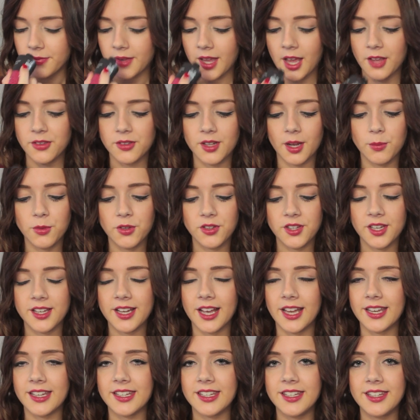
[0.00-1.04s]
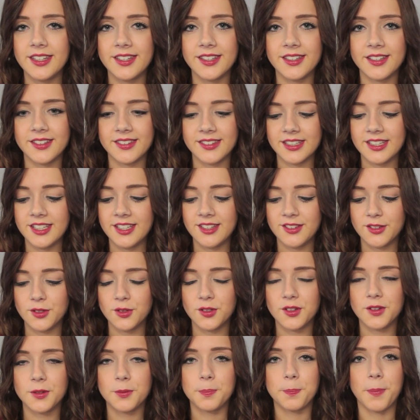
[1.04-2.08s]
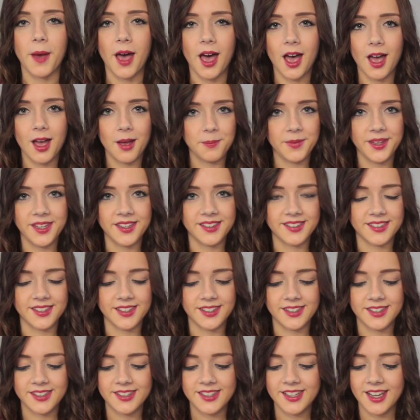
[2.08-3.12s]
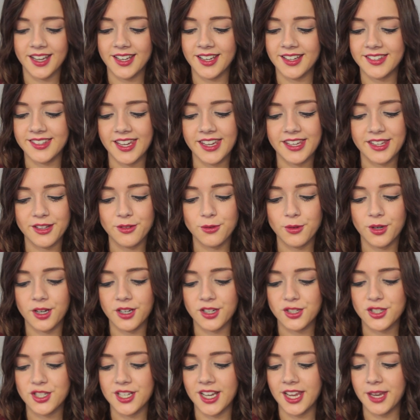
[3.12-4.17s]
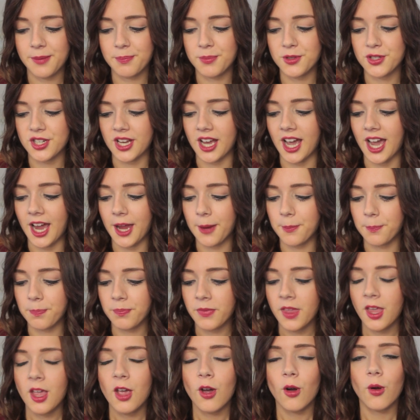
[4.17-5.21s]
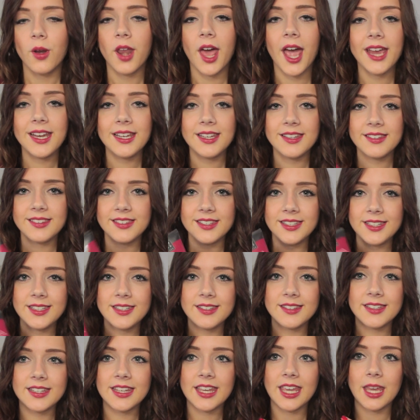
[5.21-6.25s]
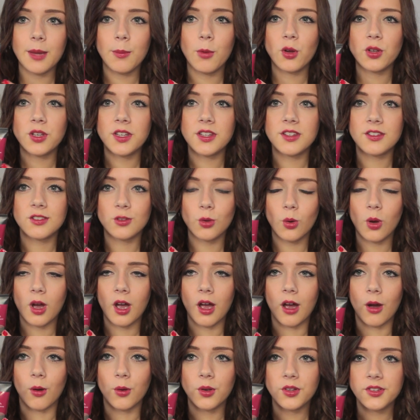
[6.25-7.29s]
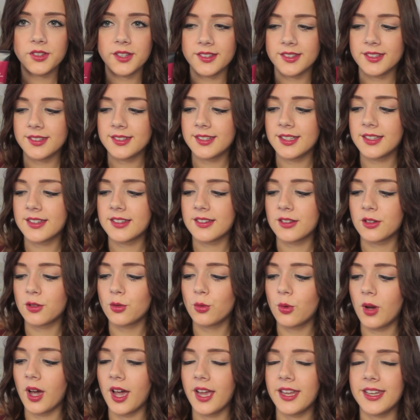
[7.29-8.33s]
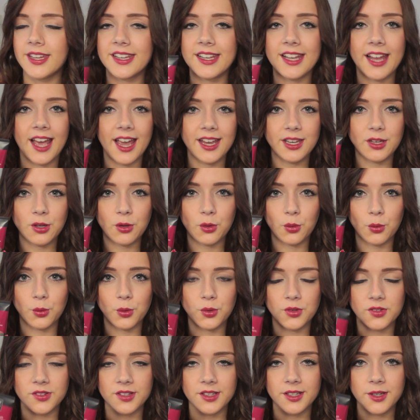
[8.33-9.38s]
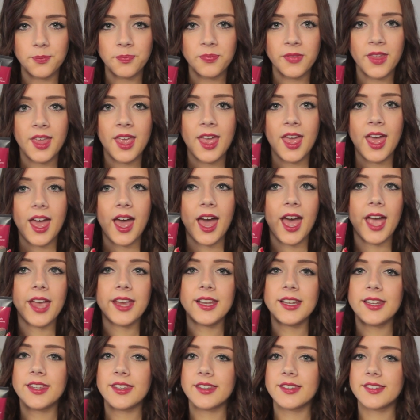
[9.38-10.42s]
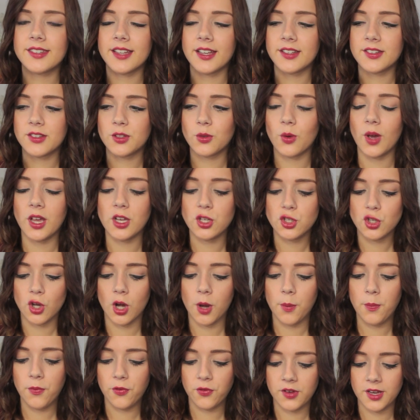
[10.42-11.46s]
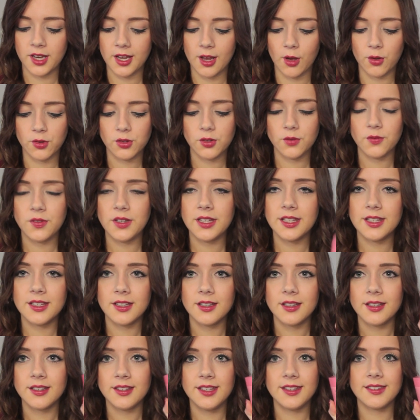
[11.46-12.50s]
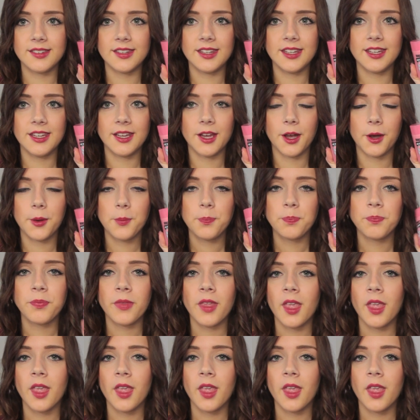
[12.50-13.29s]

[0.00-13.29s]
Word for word: Also da müsst ihr dran riechen. Es riecht so Spa-mäßig. Ich kann das echt nur schlecht beschreiben. Und eigentlich sieht diese Creme auch nicht so aus. Das ist jetzt nur eine kleine Größe. Eigentlich ist das so ein Topf, genauso wie diese hier.